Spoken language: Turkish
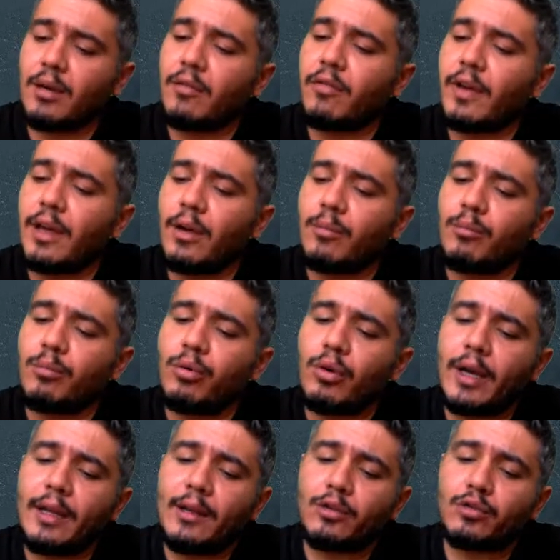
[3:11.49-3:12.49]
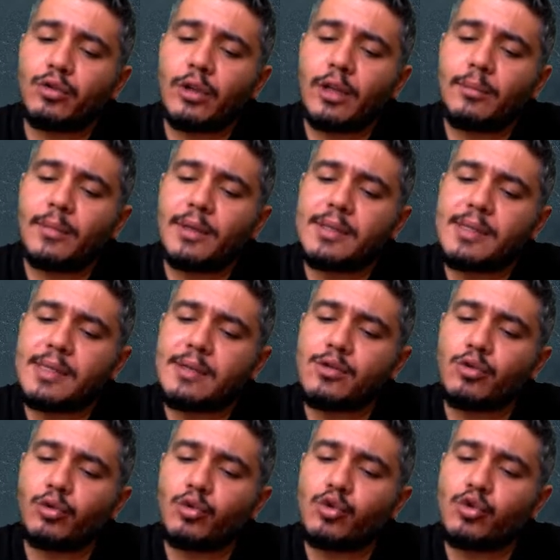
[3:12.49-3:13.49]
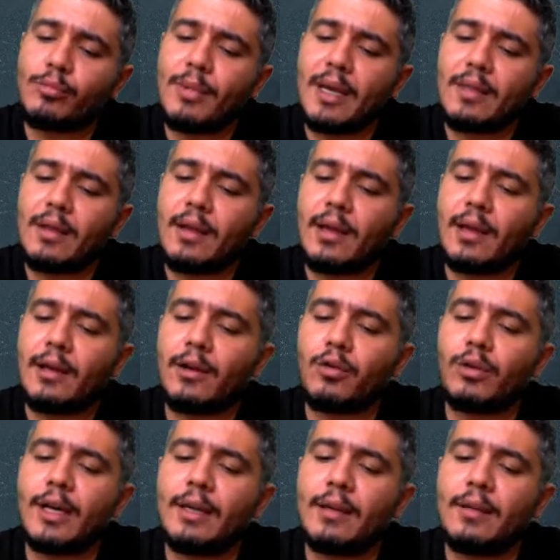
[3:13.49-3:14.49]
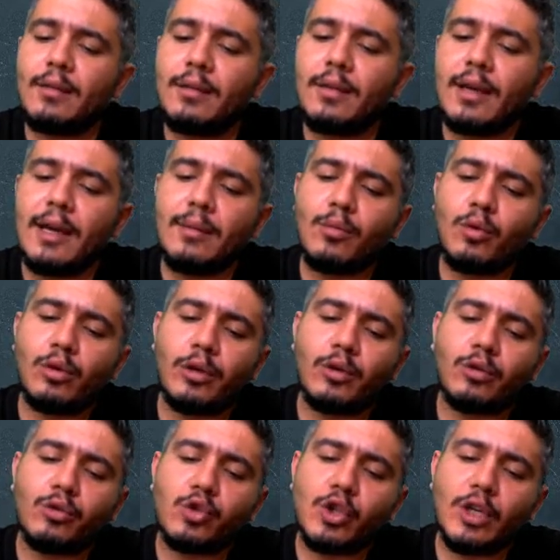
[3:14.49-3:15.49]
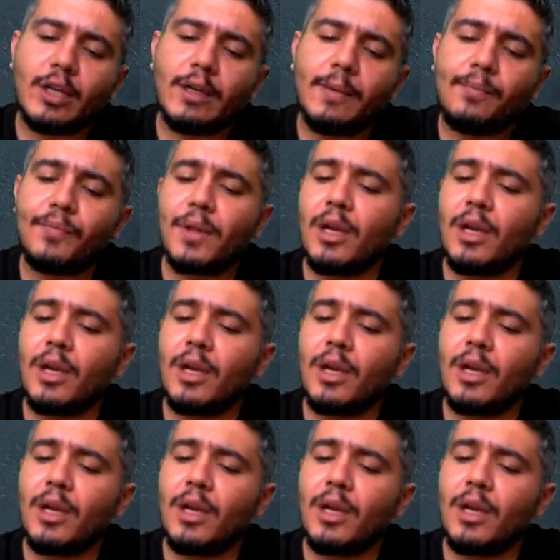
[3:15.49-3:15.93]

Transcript: ve bu elektron alması sonucu meydana gelen olay indirgenme olayı olacak.